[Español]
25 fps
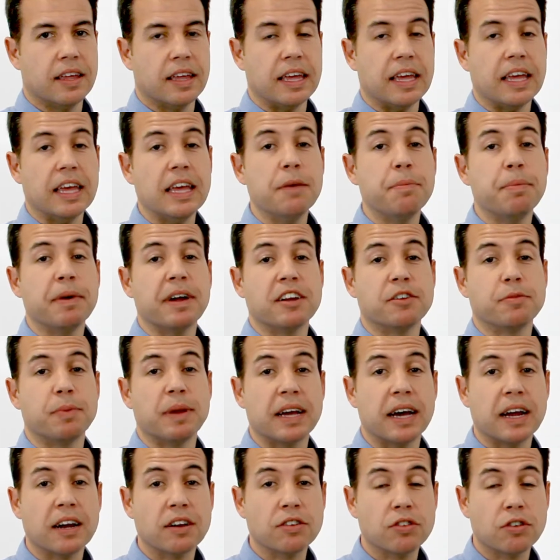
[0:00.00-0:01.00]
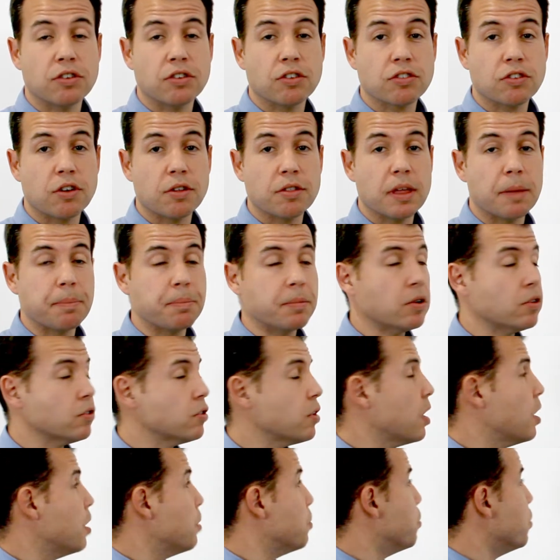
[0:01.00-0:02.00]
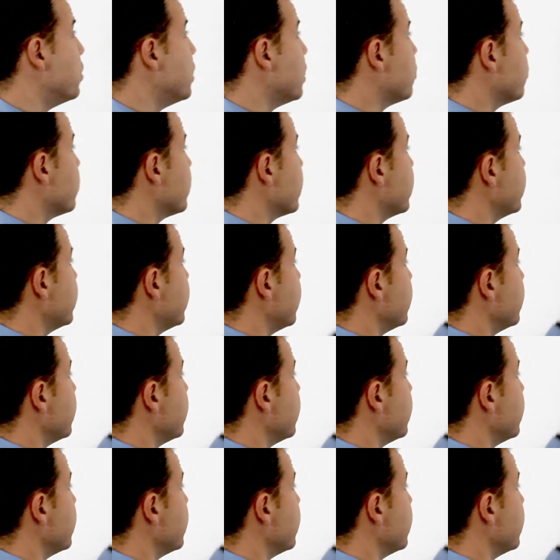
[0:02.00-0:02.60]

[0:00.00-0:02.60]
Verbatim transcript: Y para explicar estos dos conceptos voy a corregir el